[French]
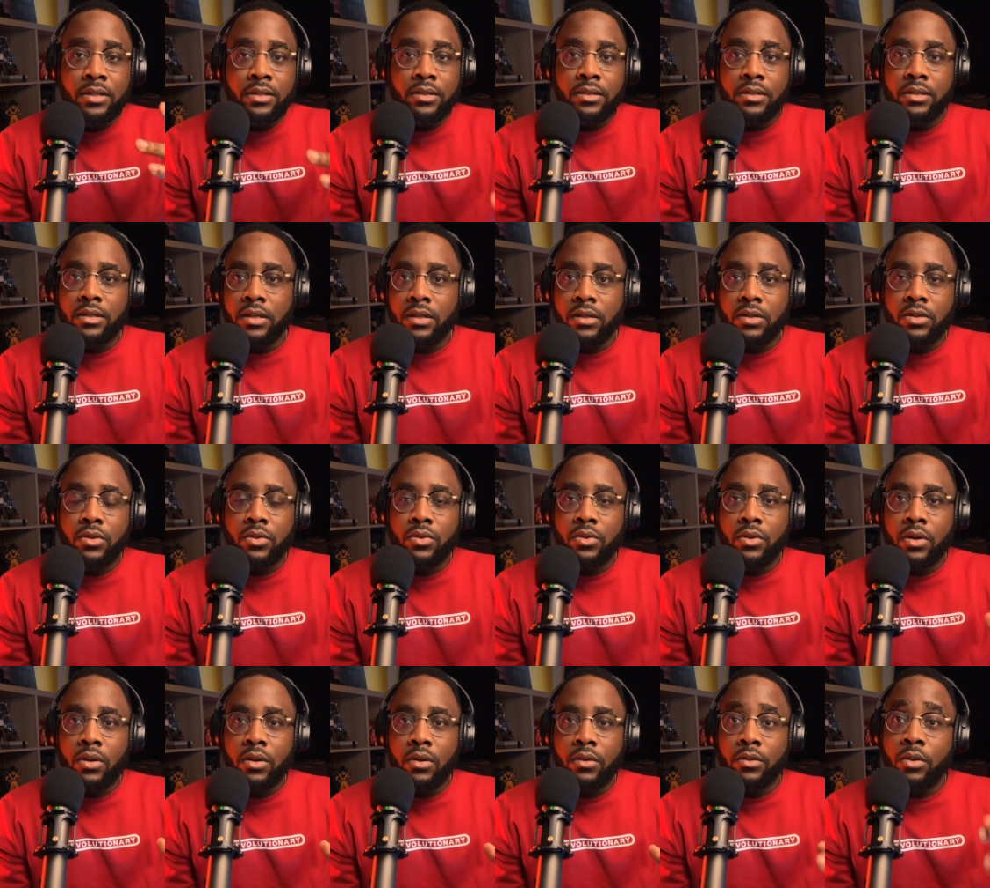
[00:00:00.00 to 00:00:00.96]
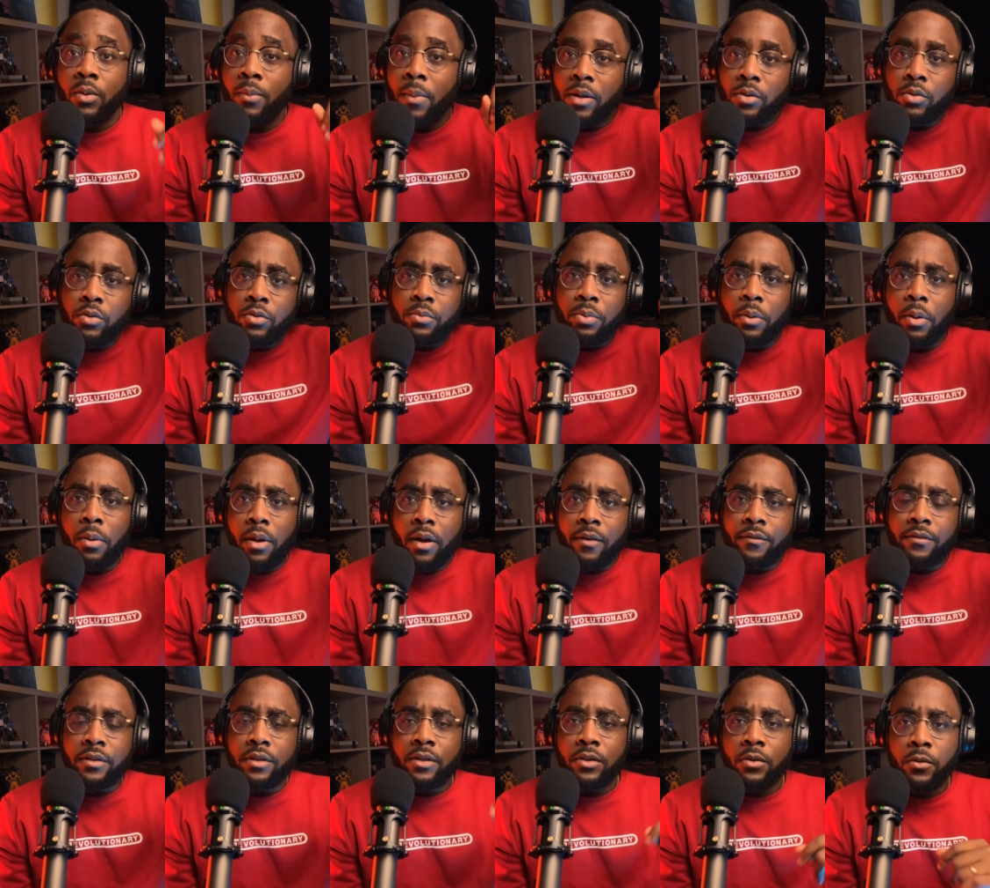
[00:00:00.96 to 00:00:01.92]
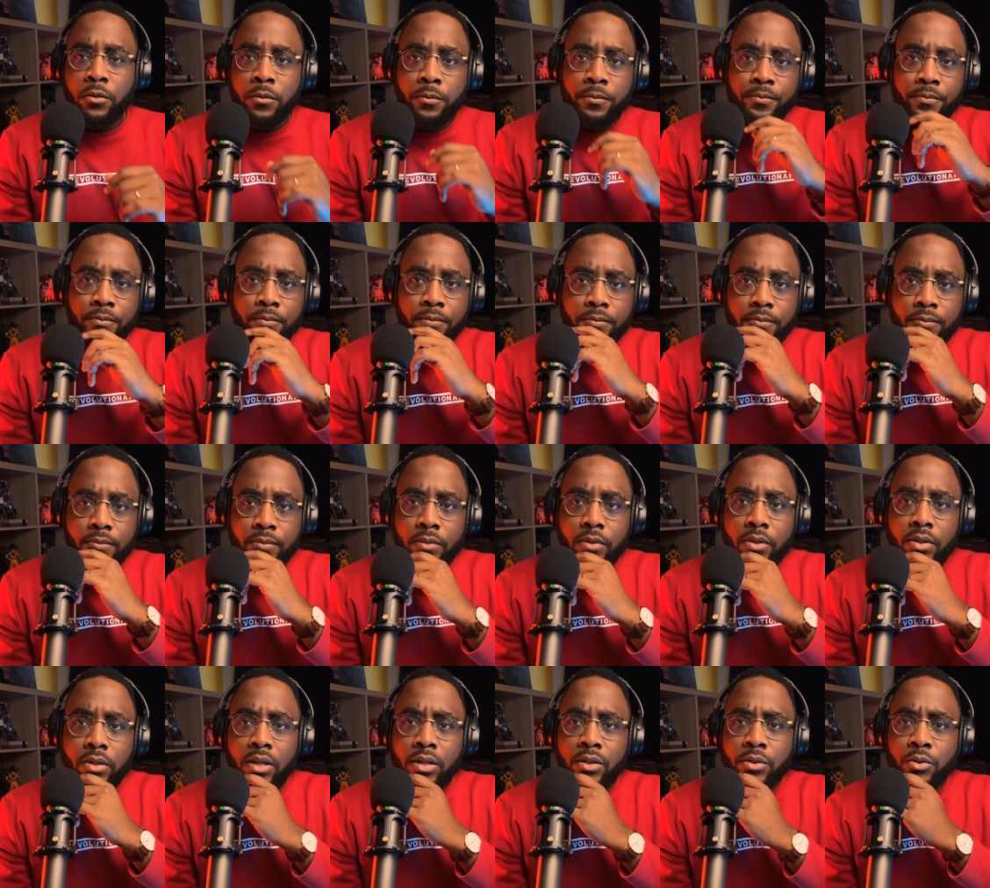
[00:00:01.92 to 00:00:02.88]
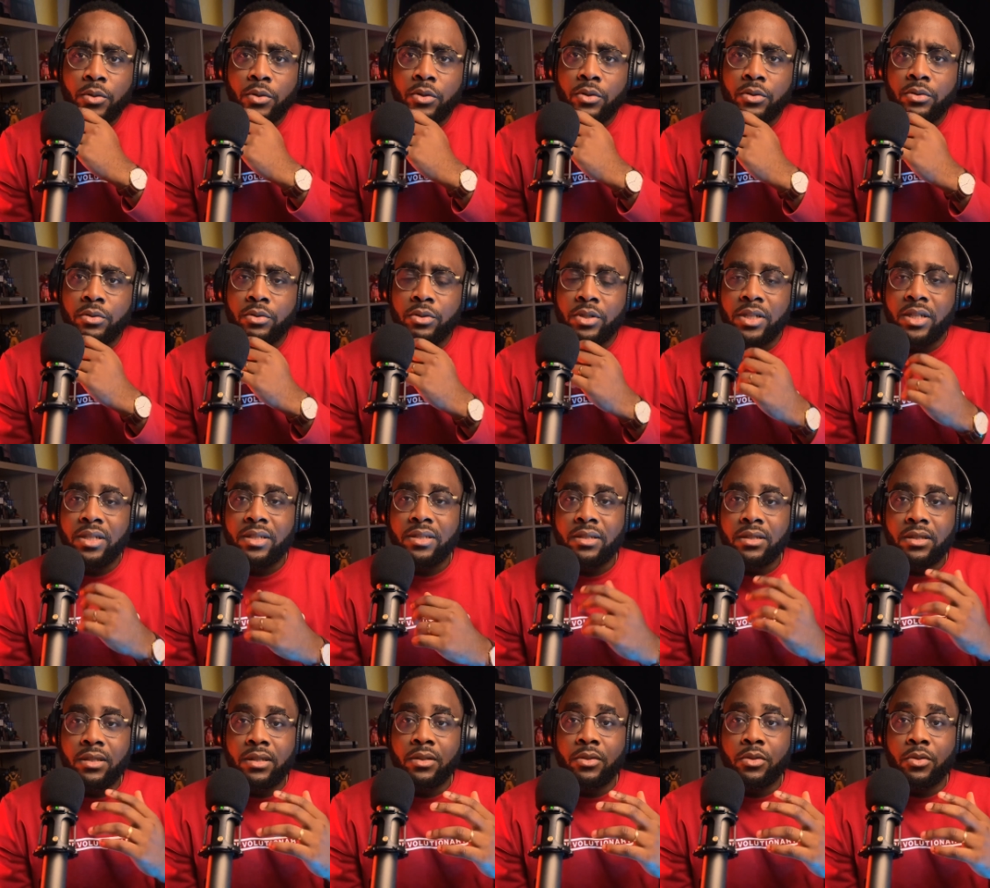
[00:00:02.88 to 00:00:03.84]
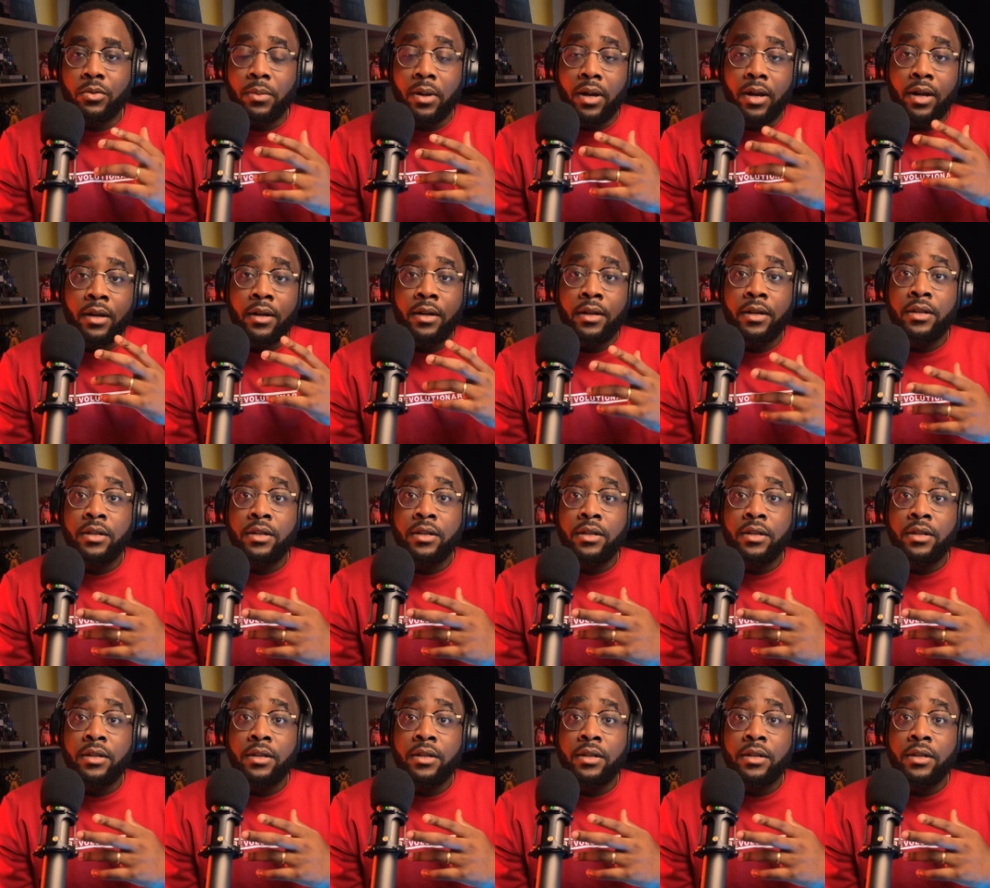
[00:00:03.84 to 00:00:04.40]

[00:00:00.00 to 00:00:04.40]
c'est que euh, dans ma toute première vidéo sur le sujet, c'était que bah,